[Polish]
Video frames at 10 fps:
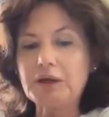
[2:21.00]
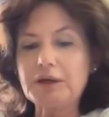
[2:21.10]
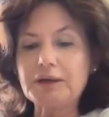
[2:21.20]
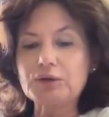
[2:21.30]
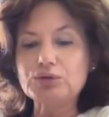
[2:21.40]

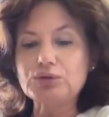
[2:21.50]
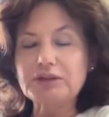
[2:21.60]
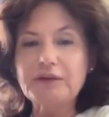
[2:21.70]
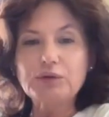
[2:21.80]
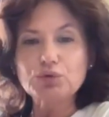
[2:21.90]
e, które
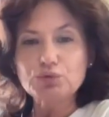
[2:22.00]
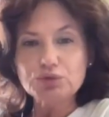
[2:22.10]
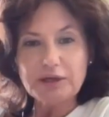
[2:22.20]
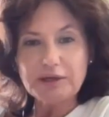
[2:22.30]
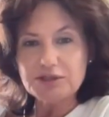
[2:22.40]
trwają
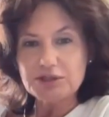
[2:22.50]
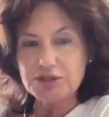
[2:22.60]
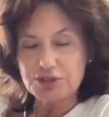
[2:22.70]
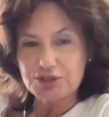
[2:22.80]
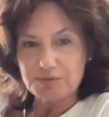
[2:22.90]
dłużej
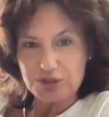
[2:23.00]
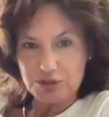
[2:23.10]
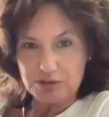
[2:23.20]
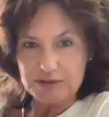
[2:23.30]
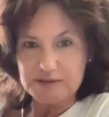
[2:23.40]
aniżeli 3
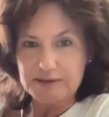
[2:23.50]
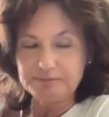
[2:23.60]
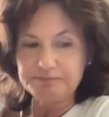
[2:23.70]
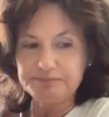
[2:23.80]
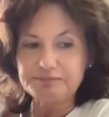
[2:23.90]

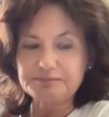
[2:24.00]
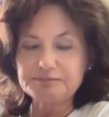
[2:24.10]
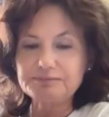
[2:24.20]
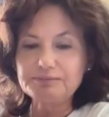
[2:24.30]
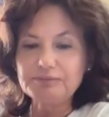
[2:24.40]
miesiące,
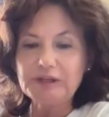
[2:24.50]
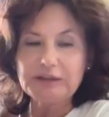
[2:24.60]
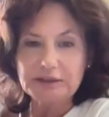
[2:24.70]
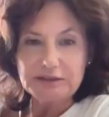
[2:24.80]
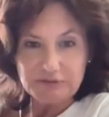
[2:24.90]

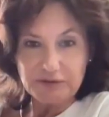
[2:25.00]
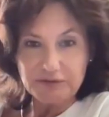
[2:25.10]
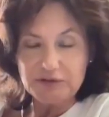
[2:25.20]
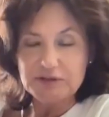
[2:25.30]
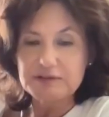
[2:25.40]
tak jest w
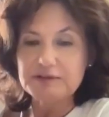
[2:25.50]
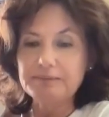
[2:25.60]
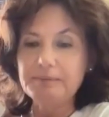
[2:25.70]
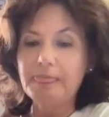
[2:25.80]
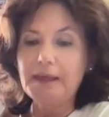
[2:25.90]

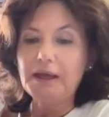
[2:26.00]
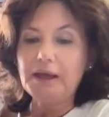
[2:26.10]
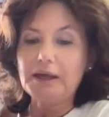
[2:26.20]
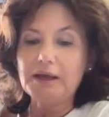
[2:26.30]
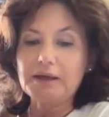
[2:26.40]
definicji,
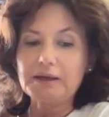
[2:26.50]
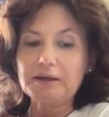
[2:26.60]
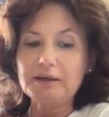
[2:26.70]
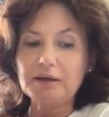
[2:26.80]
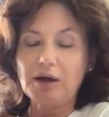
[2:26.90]

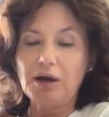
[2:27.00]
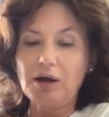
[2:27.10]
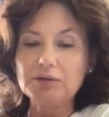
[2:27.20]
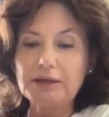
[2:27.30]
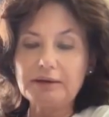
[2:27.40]
e,
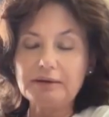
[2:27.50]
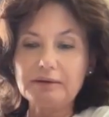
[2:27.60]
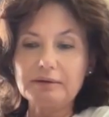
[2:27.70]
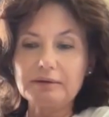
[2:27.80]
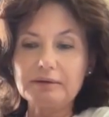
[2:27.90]

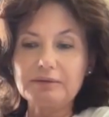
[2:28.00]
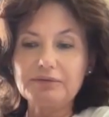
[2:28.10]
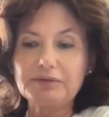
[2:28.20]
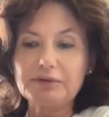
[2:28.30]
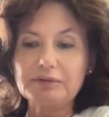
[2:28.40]
one
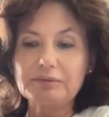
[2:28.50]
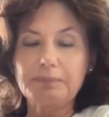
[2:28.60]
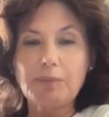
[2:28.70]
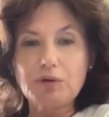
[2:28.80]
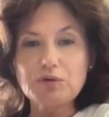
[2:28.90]

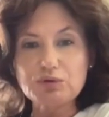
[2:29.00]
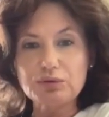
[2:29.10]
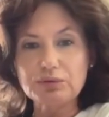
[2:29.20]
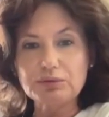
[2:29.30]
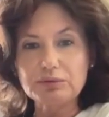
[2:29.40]
po
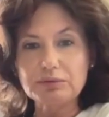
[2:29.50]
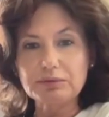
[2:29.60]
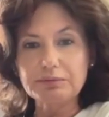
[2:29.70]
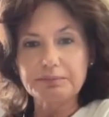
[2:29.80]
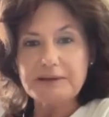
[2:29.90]
prostu
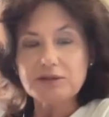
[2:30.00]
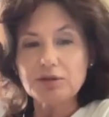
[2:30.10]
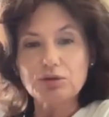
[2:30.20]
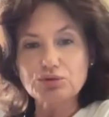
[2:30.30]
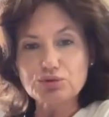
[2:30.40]
pacjent
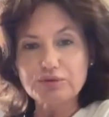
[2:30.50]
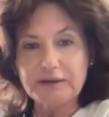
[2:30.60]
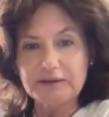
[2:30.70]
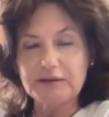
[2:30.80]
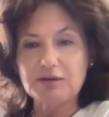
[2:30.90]
nie
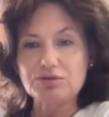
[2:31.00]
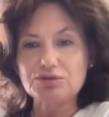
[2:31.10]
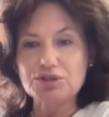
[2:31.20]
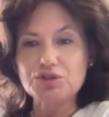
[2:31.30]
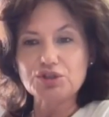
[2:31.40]
odczuwa
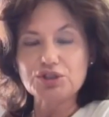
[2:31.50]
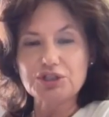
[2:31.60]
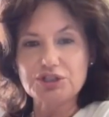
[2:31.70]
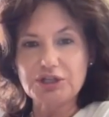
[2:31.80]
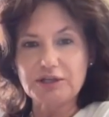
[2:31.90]
tego, że coś
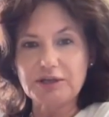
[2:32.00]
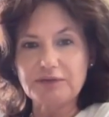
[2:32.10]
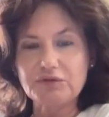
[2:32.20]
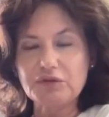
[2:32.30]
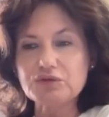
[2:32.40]
się
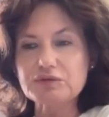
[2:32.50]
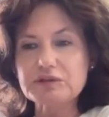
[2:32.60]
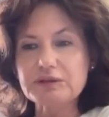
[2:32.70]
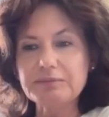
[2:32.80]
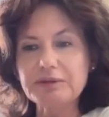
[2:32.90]
dzieje. W związku
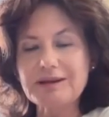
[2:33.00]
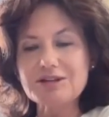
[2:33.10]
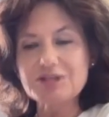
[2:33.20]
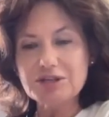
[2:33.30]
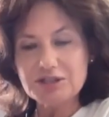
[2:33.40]
z tym
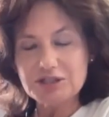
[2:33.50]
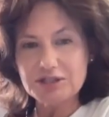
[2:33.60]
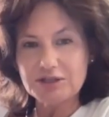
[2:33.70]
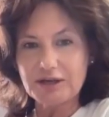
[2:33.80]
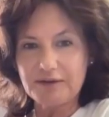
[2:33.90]

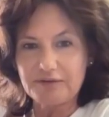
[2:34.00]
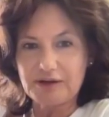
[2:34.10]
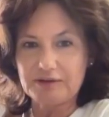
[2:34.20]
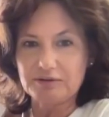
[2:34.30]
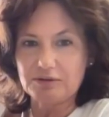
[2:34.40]
najczęściej
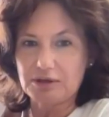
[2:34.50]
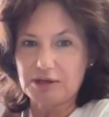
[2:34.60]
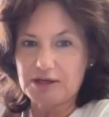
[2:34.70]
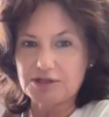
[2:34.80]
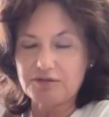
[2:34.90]
trafia do
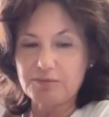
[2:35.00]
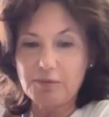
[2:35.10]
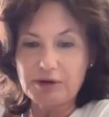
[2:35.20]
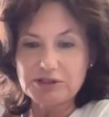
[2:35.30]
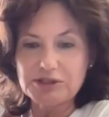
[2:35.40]
lekarza w
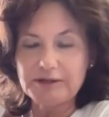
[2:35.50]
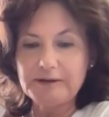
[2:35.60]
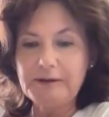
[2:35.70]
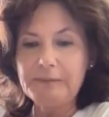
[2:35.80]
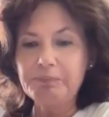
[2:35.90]
momencie,